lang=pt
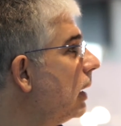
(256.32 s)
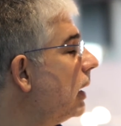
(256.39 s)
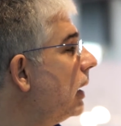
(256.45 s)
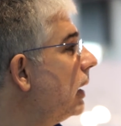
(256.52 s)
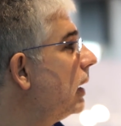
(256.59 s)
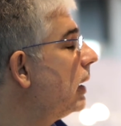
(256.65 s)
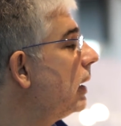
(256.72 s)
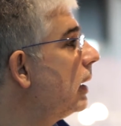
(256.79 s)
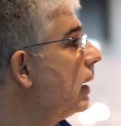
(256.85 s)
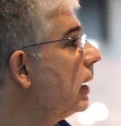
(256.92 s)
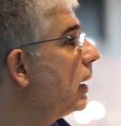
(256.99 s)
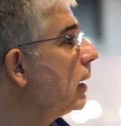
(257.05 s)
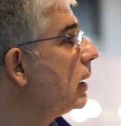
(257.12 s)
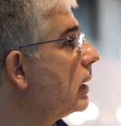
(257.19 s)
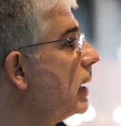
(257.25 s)
Uh,
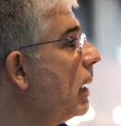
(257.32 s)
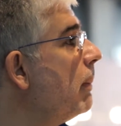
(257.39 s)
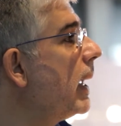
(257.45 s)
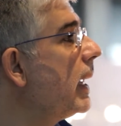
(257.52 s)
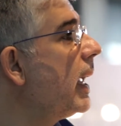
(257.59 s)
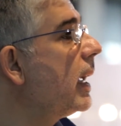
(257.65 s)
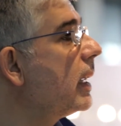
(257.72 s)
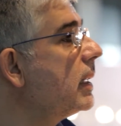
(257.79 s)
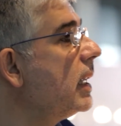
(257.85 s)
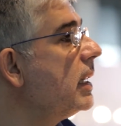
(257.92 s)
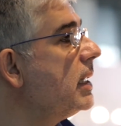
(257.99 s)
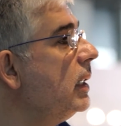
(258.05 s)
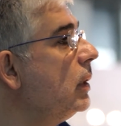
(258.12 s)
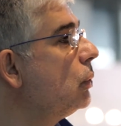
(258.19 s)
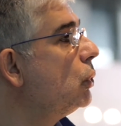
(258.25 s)
uh, também é, tem
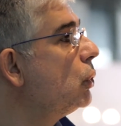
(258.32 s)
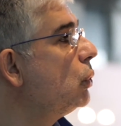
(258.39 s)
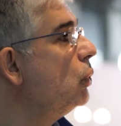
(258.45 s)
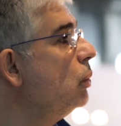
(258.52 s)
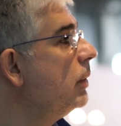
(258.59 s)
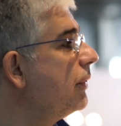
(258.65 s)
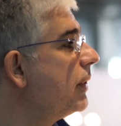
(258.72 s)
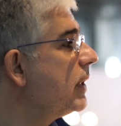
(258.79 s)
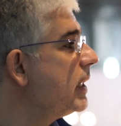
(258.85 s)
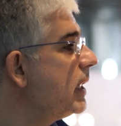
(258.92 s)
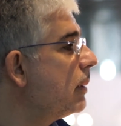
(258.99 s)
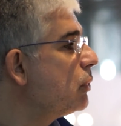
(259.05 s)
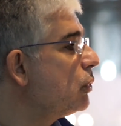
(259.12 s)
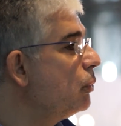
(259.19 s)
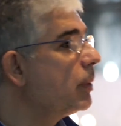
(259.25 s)
sido costume
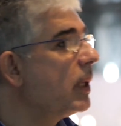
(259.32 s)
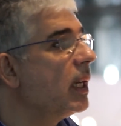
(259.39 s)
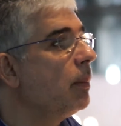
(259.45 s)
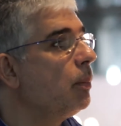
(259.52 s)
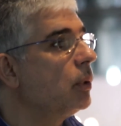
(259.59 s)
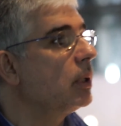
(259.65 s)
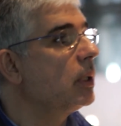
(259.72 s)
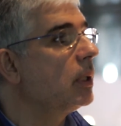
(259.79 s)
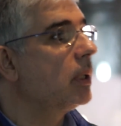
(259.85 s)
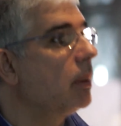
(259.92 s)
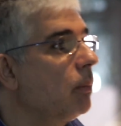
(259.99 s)
fazermos um pequeno aponto,